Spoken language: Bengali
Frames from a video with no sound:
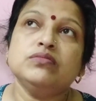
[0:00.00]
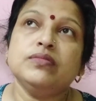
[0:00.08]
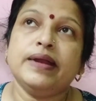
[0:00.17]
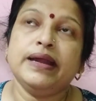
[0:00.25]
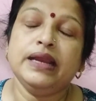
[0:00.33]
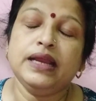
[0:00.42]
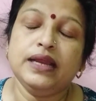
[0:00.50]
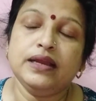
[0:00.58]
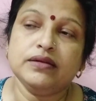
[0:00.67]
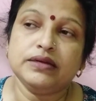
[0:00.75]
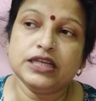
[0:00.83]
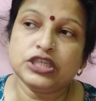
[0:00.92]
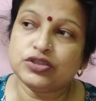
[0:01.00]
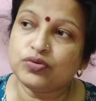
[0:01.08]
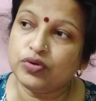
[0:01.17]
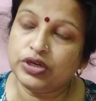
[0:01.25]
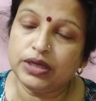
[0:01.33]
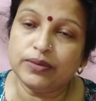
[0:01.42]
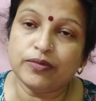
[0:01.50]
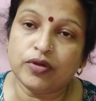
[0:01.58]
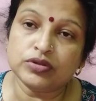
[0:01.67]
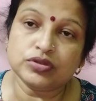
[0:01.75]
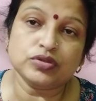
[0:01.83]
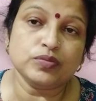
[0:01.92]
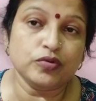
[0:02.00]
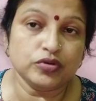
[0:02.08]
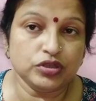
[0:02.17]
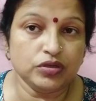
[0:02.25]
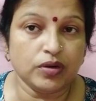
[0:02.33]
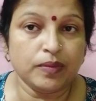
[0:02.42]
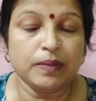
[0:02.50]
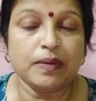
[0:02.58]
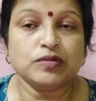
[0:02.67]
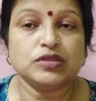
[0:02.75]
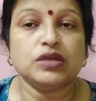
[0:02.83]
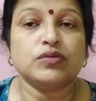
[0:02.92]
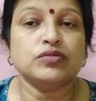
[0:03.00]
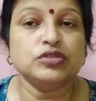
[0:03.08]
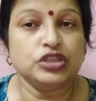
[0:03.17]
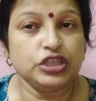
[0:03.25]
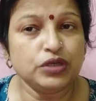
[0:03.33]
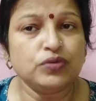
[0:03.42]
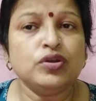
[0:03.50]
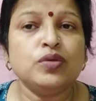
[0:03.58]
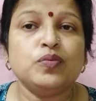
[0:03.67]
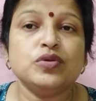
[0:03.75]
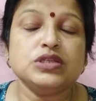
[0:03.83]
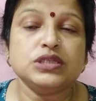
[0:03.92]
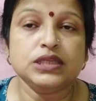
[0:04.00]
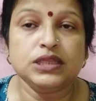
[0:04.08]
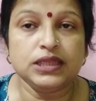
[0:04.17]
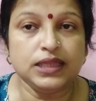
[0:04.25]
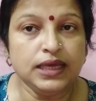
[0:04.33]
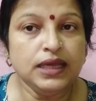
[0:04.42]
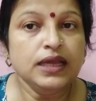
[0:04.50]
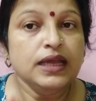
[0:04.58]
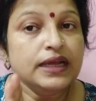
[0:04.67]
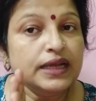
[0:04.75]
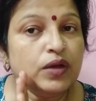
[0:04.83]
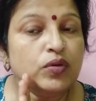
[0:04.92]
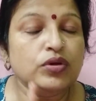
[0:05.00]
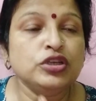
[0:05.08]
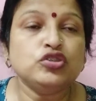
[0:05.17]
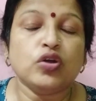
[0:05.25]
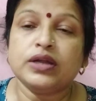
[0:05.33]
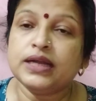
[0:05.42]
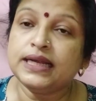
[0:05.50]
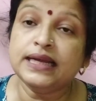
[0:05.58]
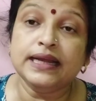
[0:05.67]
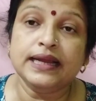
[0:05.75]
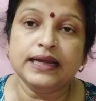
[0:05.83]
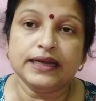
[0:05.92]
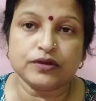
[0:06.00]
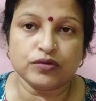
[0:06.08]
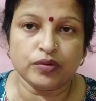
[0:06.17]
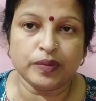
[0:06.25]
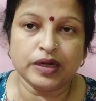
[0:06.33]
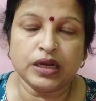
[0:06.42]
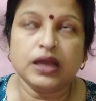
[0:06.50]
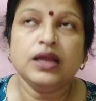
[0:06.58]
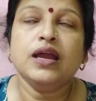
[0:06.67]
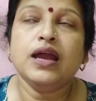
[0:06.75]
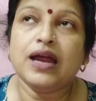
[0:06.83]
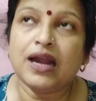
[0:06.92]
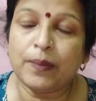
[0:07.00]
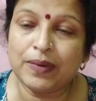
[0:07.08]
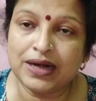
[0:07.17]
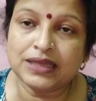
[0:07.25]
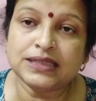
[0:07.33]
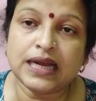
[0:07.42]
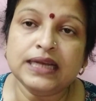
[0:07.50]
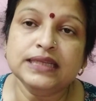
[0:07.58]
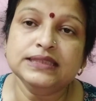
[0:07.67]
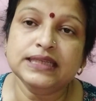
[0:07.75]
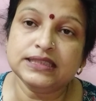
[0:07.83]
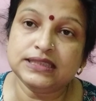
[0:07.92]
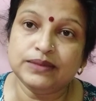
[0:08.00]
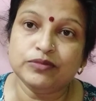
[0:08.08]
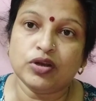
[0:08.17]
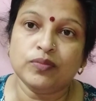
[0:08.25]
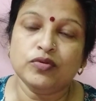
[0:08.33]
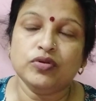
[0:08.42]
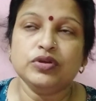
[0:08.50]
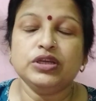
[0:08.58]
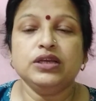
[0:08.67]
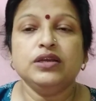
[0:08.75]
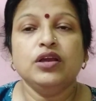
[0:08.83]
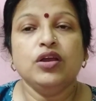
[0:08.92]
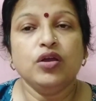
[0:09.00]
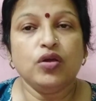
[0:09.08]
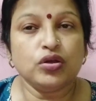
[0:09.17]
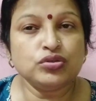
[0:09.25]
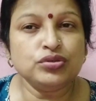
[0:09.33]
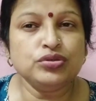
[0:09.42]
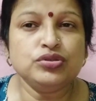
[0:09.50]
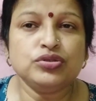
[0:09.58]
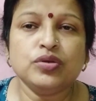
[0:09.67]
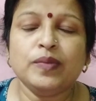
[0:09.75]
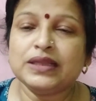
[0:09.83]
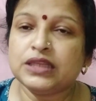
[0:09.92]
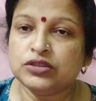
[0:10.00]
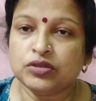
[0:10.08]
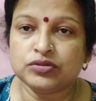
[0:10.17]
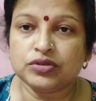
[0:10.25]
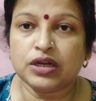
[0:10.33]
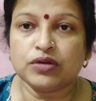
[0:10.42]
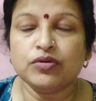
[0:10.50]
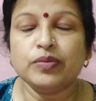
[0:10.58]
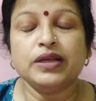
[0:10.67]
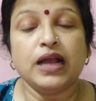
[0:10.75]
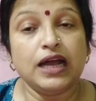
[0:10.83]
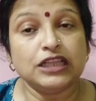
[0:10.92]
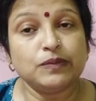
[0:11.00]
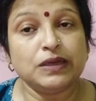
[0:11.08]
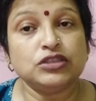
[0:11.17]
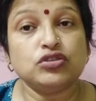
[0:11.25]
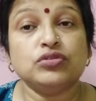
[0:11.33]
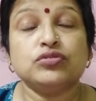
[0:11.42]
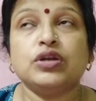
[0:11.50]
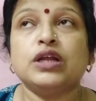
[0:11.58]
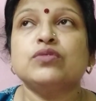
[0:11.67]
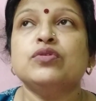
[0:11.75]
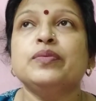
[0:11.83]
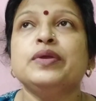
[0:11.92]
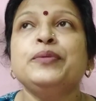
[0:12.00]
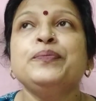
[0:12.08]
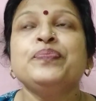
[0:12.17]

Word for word: মানে টেস্ট করিয়ে অন্তত ভর্তি করবার ব্যবস্থা করুন যে কোনো পরিস্থিতিতে কেউ ওই জ্বরটাকে নেগলেক্ট করবেন না আর আপনারা জানেন যে সিমটমগুলো কি অসহ্য মাথা যন্ত্রণা করবে গা হাত পা যন্ত্রণা করবে